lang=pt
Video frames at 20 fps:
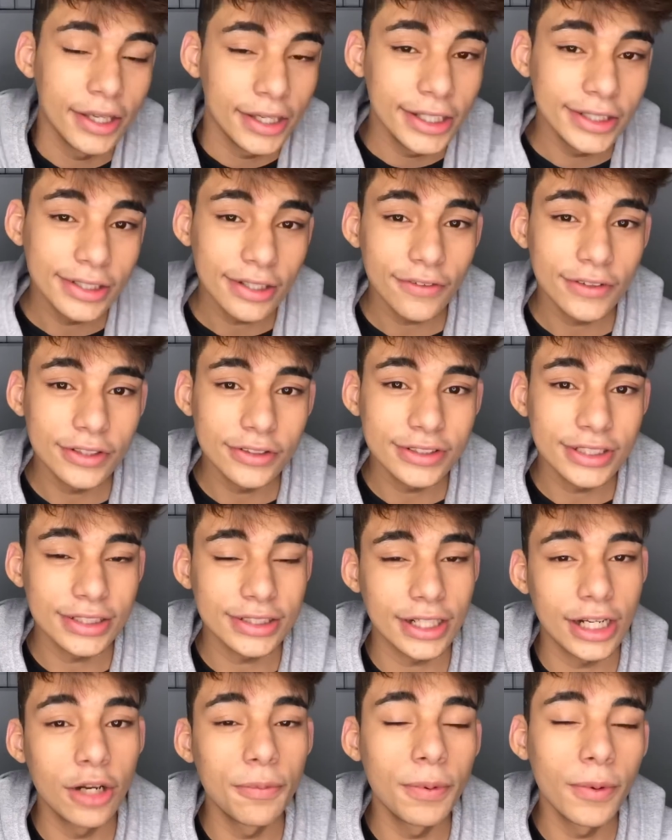Isso vai fazer você
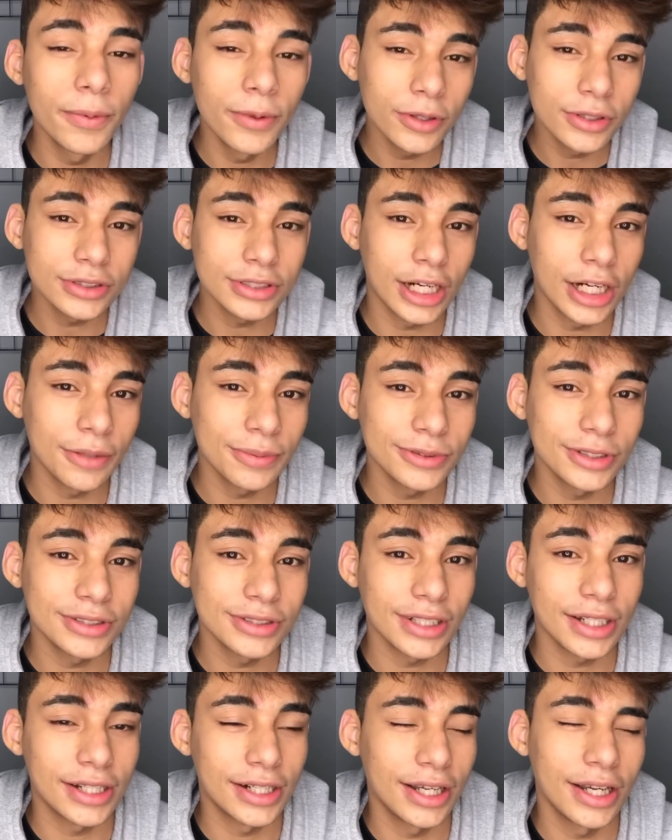atrair o público certo pro seu
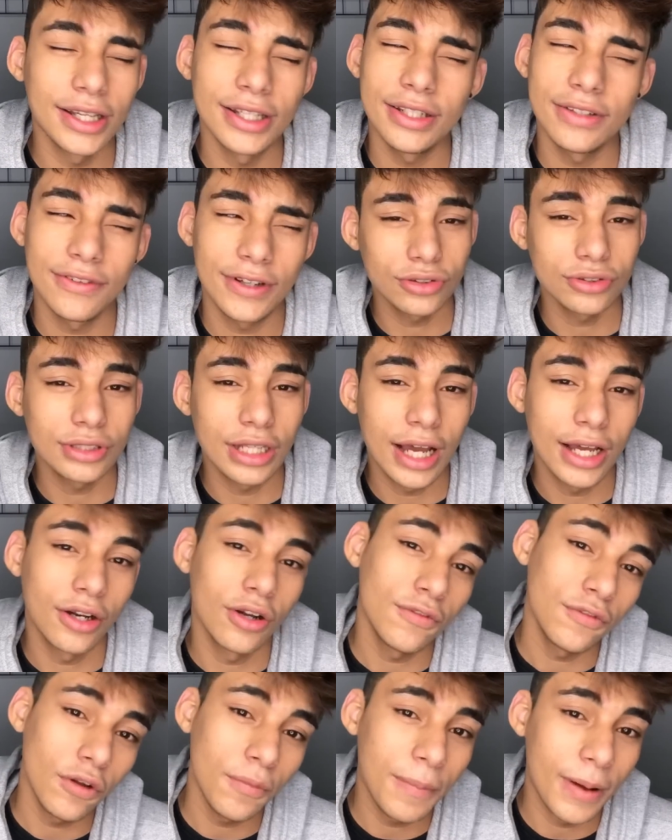Instagram e vai ajudar a
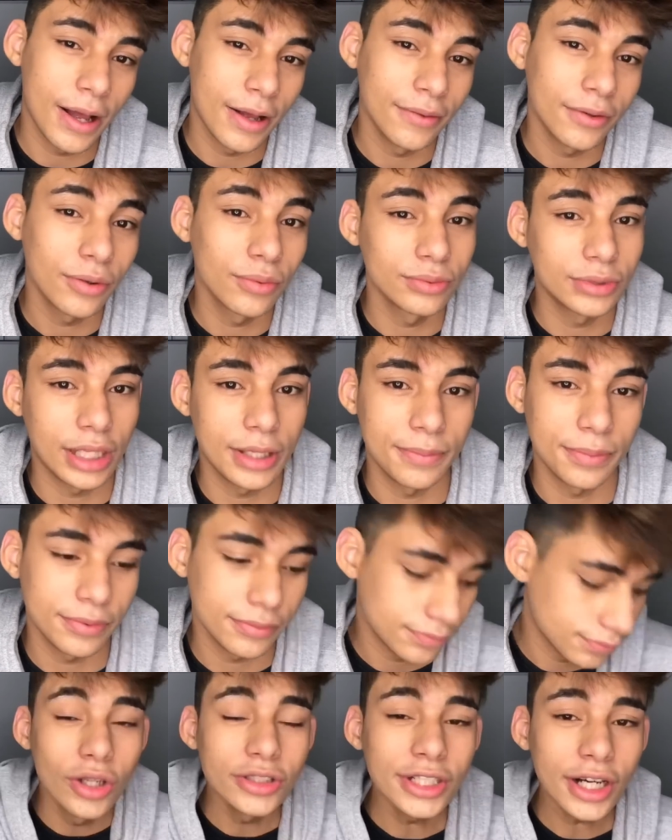não flopar com o tempo.
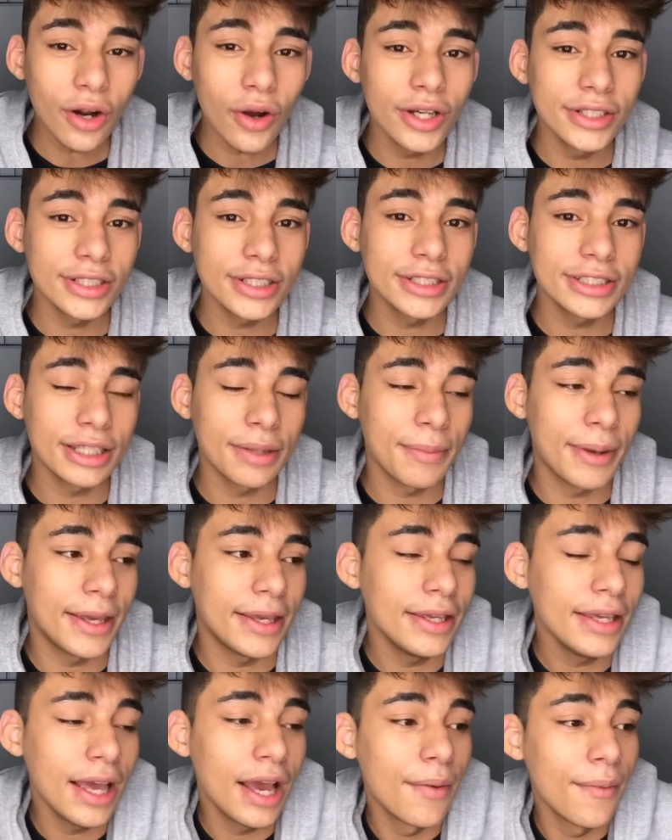Outra coisa que
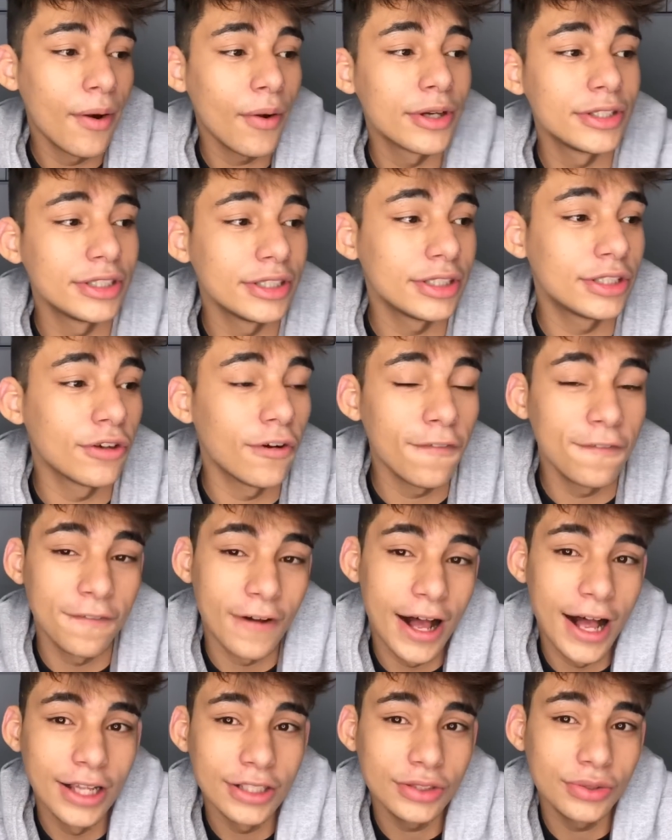também é uma coisa que eu
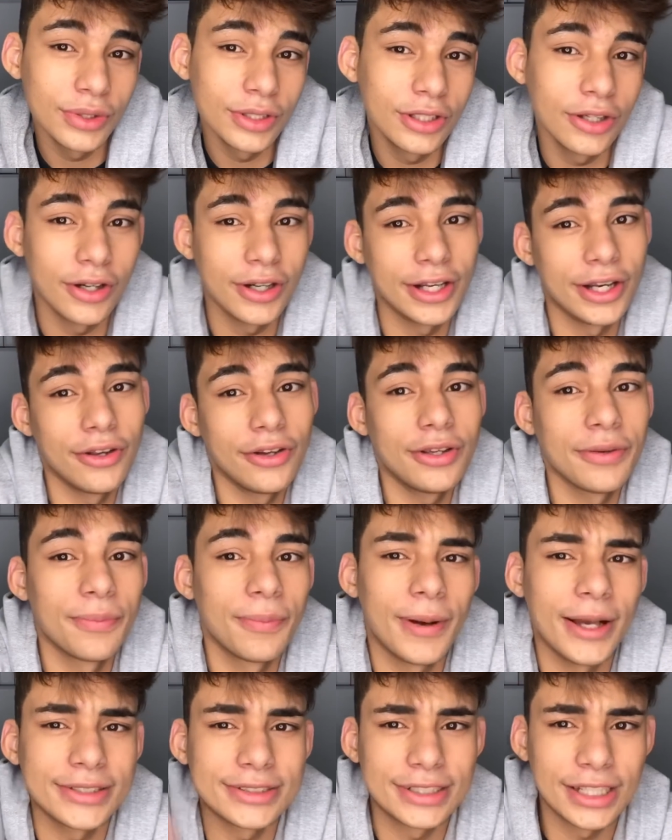faço e que eu creio que
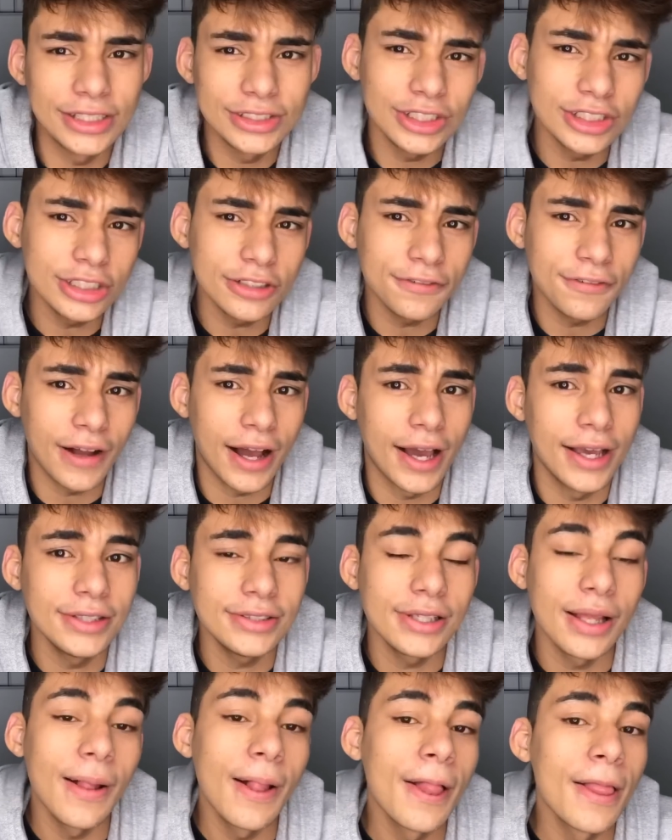bastante gente
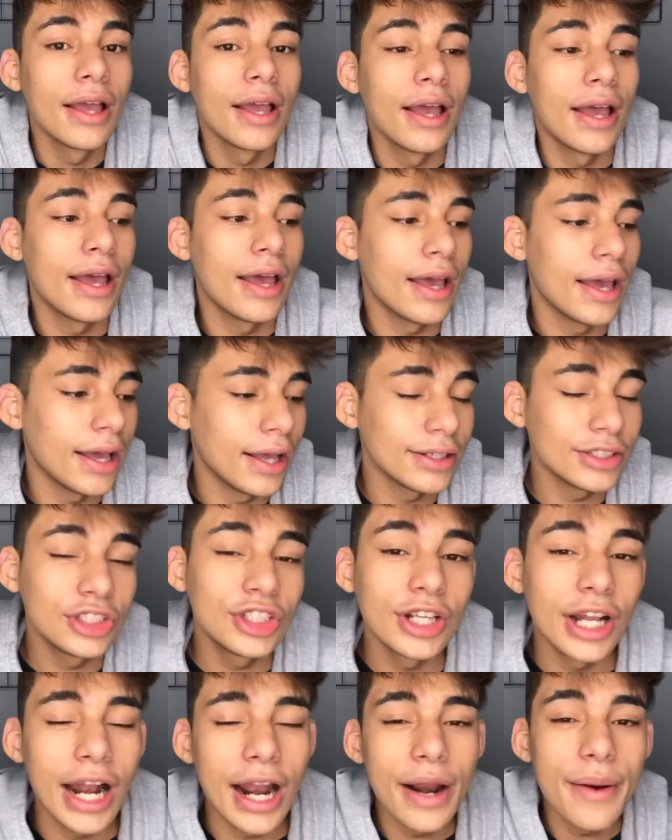faz é
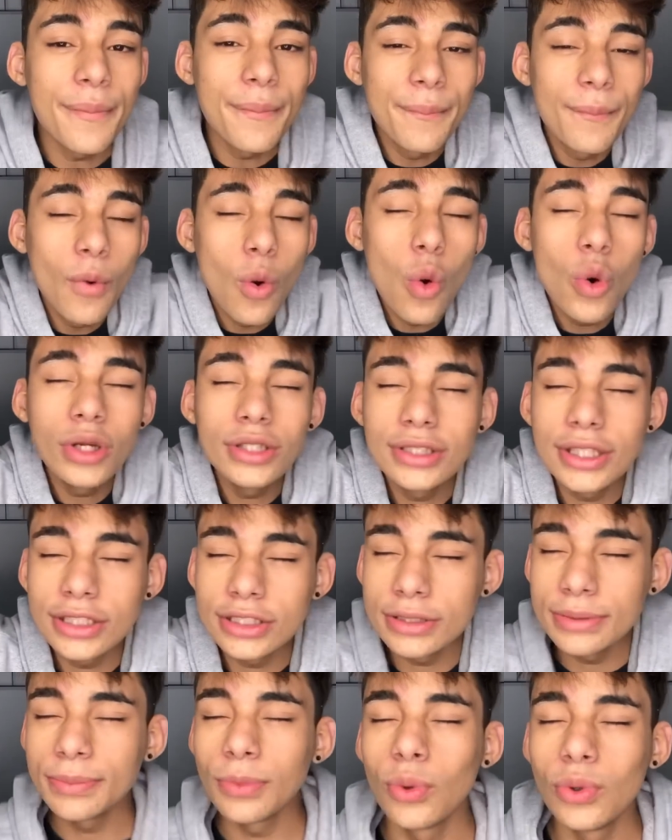tirar
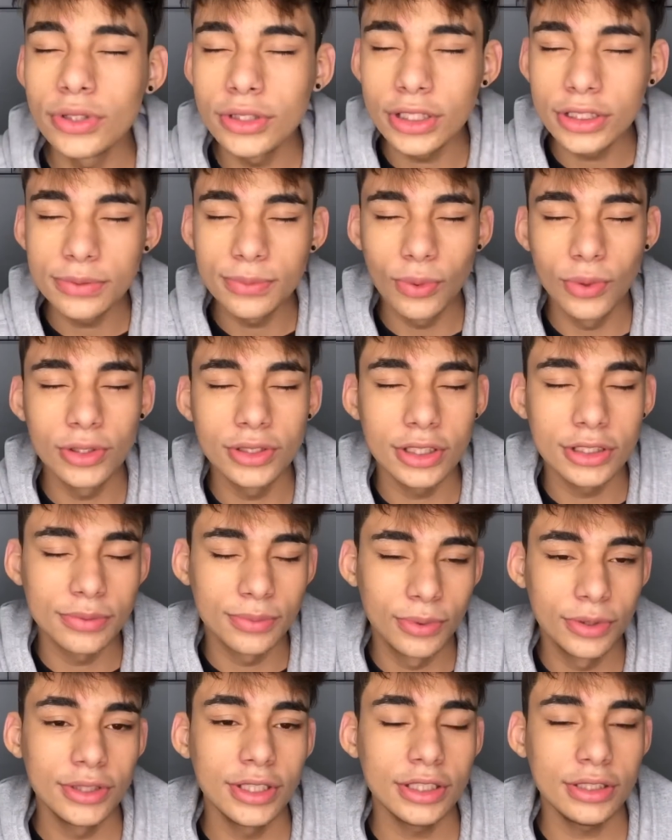muitas e muitas, muitas,
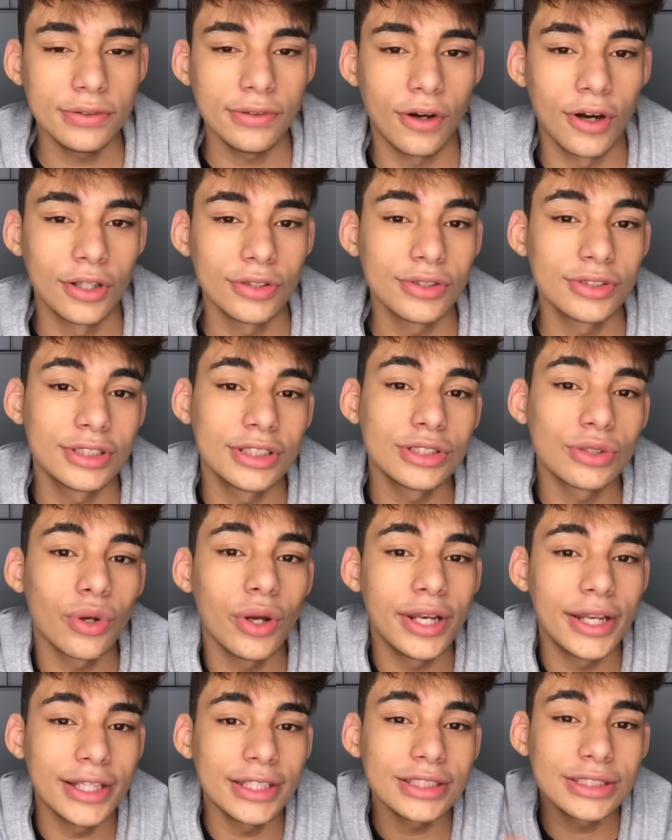muitas fotos e
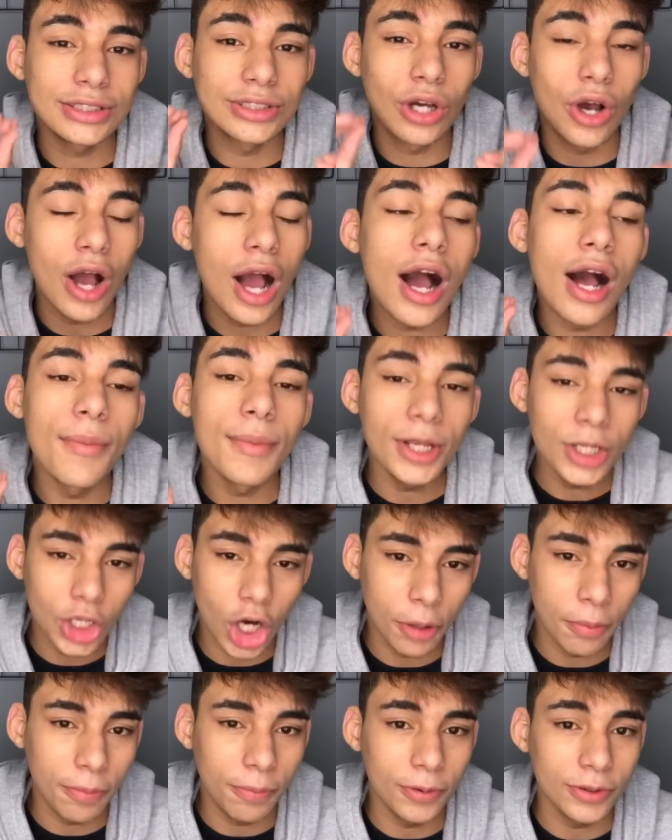escolher só a
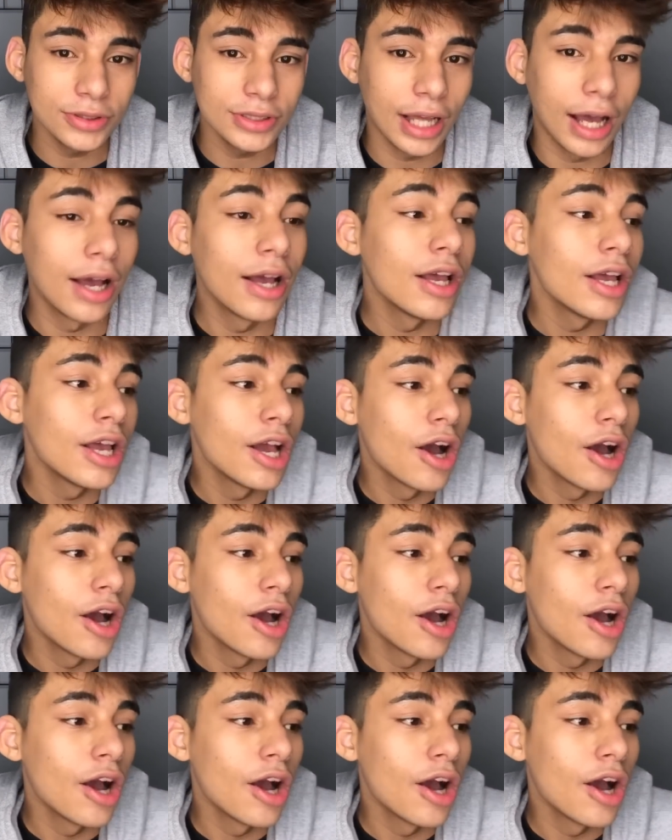melhor pra postar.